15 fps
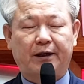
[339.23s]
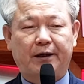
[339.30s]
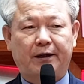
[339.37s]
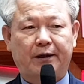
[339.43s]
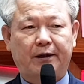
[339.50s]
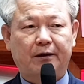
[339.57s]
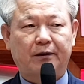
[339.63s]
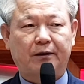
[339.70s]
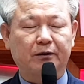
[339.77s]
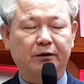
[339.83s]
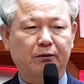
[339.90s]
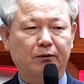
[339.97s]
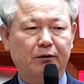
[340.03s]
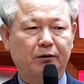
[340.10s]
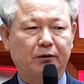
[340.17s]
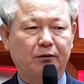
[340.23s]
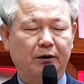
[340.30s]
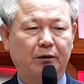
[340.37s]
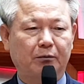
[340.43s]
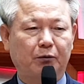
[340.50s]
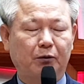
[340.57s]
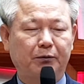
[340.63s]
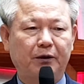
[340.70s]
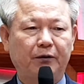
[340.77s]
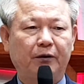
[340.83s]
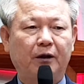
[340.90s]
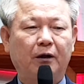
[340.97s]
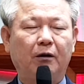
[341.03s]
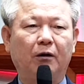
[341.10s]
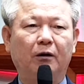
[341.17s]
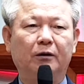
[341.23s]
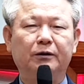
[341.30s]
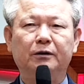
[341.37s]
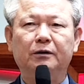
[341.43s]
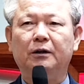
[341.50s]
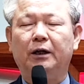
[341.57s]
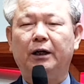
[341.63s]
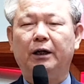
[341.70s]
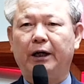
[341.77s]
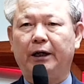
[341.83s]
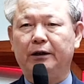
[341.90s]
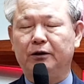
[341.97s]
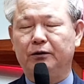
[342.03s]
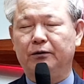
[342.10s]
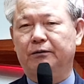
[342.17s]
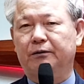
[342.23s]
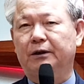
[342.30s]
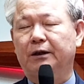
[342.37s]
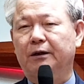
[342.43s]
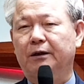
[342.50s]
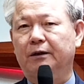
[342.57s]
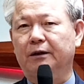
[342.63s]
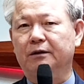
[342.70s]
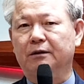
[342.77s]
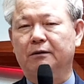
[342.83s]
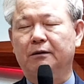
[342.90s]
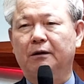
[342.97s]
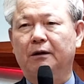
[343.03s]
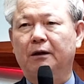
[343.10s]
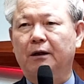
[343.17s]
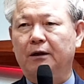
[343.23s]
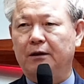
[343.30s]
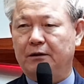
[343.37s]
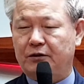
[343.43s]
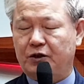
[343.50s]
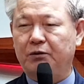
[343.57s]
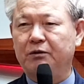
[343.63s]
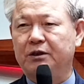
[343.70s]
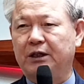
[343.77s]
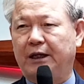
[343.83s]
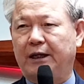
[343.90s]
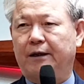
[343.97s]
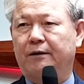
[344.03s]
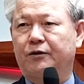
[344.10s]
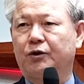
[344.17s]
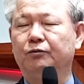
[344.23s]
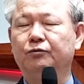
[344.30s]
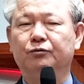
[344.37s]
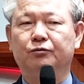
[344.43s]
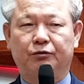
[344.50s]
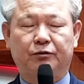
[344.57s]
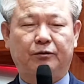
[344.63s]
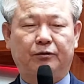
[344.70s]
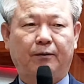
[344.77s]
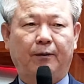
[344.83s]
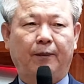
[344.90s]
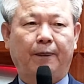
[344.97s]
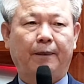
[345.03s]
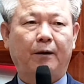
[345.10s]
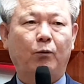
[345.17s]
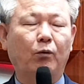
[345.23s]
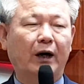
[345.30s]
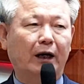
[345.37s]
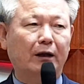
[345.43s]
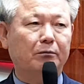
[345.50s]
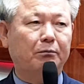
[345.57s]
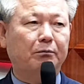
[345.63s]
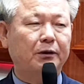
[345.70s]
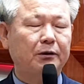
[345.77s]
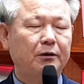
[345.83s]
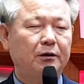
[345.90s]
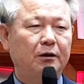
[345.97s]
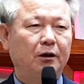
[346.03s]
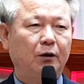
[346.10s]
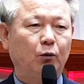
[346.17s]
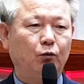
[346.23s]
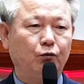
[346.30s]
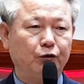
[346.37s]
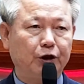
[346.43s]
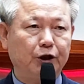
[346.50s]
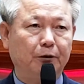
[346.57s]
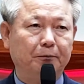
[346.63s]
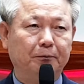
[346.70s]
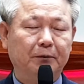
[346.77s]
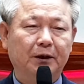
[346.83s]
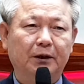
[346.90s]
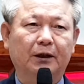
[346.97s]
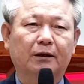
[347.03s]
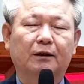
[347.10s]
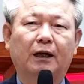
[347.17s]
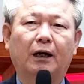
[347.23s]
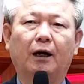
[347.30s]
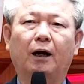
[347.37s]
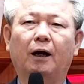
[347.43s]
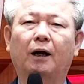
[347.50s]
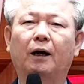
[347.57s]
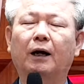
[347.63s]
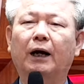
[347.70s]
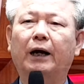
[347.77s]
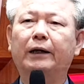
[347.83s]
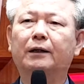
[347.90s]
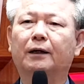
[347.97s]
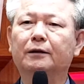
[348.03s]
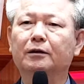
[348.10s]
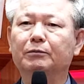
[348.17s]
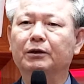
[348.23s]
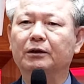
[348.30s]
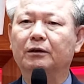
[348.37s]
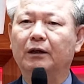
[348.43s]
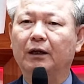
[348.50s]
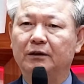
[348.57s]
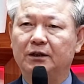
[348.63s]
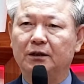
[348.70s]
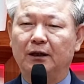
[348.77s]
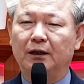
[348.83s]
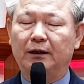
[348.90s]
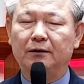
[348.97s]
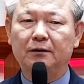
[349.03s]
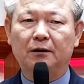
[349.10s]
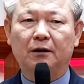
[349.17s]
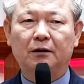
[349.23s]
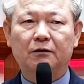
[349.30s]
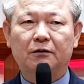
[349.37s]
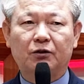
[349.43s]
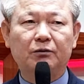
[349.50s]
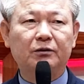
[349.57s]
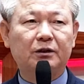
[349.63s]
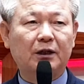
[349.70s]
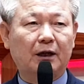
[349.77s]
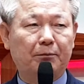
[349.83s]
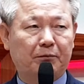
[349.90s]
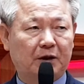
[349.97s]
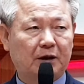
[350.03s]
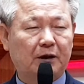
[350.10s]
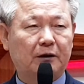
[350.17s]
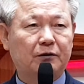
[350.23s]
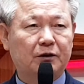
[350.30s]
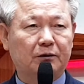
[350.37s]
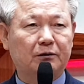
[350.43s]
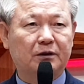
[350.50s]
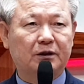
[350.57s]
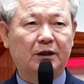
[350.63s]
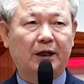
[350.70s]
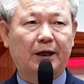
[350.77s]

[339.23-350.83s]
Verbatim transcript: 거기 영어 성경에 보면 an angel. 그래서 천사, 천군, 왕벌, 위엄 이게 다 하나님을 대신하는 천사입니다. 천사.